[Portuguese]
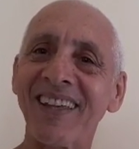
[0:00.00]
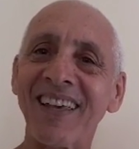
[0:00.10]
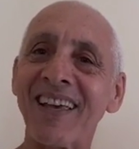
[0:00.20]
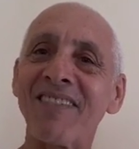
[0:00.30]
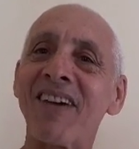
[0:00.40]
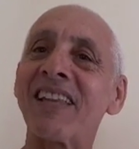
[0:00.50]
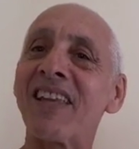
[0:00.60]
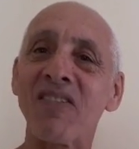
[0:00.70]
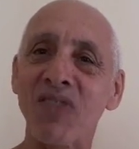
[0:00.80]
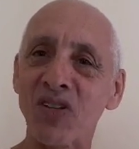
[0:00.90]
que ele vai
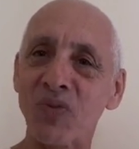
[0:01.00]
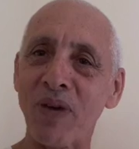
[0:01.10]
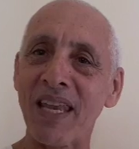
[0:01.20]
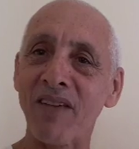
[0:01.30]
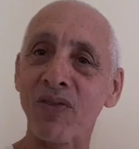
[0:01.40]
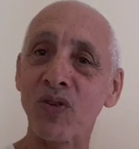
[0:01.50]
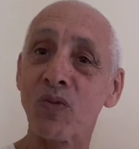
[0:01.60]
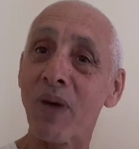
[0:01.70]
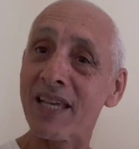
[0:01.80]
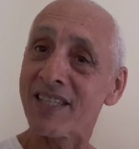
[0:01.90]
ter efeitos
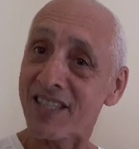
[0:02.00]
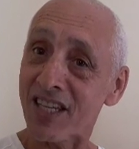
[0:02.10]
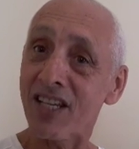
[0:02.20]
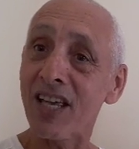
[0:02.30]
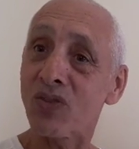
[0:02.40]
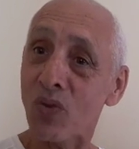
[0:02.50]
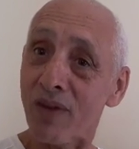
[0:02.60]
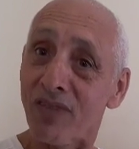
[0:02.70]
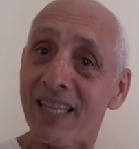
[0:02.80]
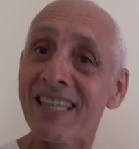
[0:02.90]
benéficos, mas sim na
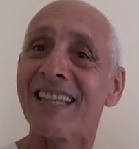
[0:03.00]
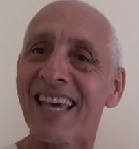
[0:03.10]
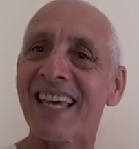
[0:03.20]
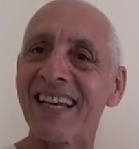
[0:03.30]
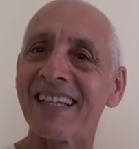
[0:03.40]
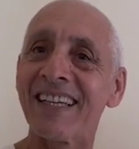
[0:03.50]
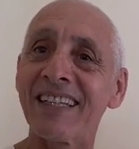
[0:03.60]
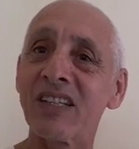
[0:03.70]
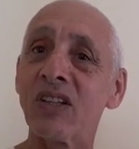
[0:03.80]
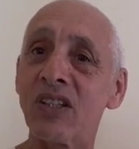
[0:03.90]
sua vida inteira,
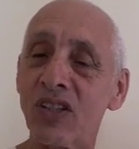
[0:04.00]
em,